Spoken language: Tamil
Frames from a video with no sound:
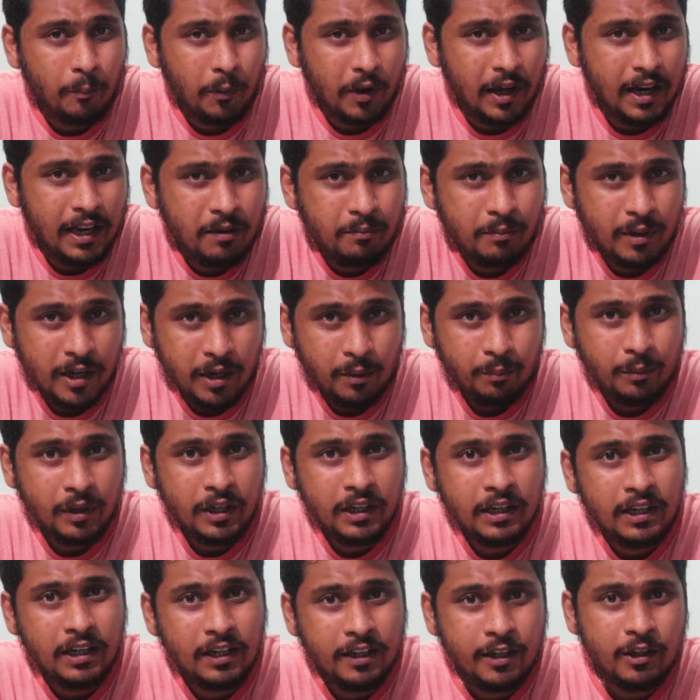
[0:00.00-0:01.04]
பல
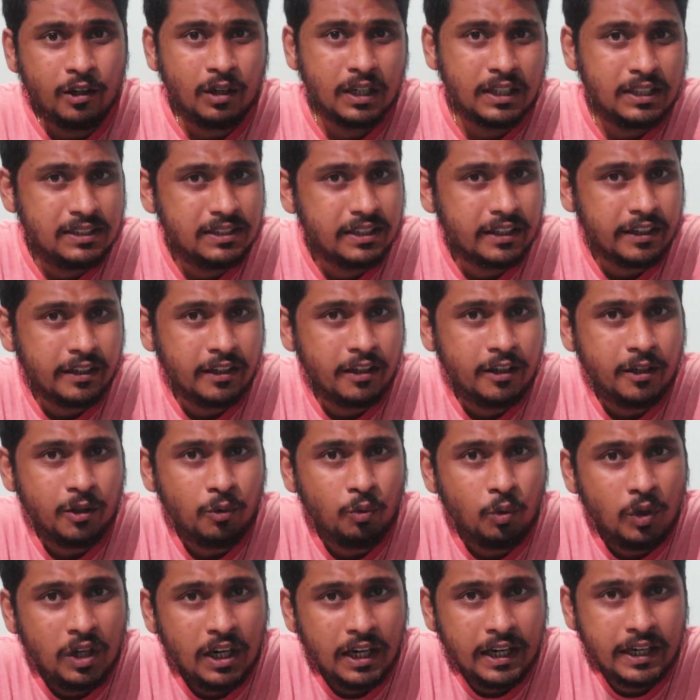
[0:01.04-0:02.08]
மர்மங்களையும் அதிசயங்களையும்
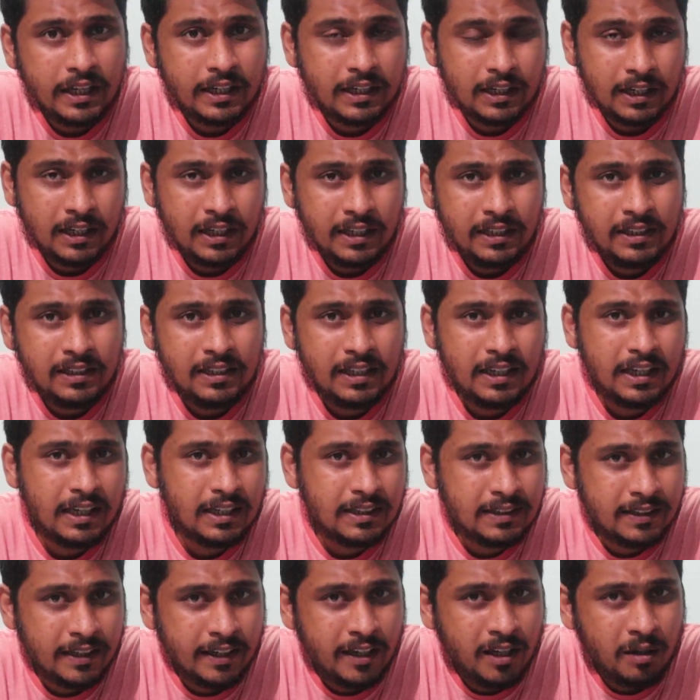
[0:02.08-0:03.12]
உள்ளடக்கின இந்த
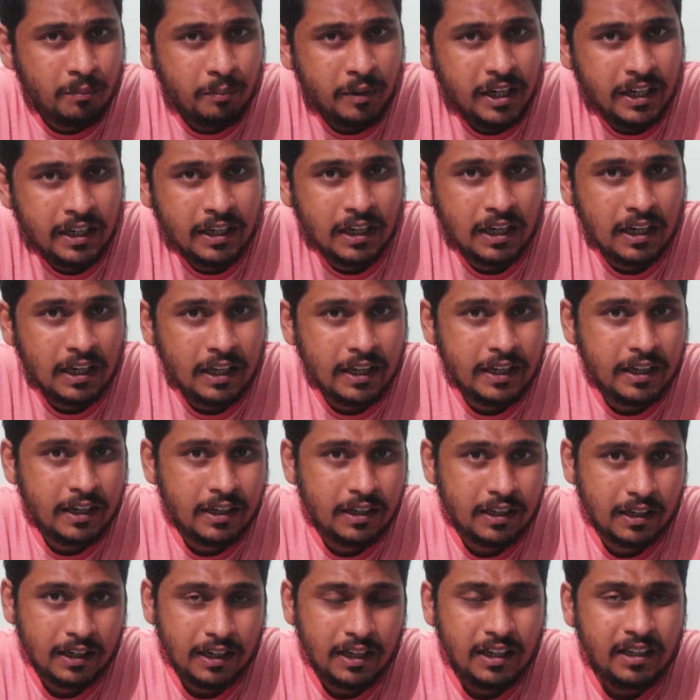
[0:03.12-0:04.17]
தென் அமெரிக்காவில்
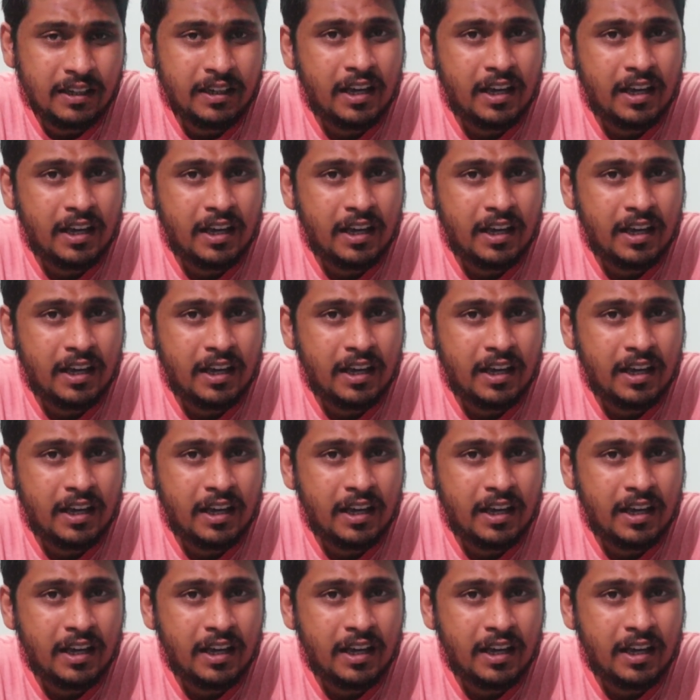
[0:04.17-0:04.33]
இருக்கிற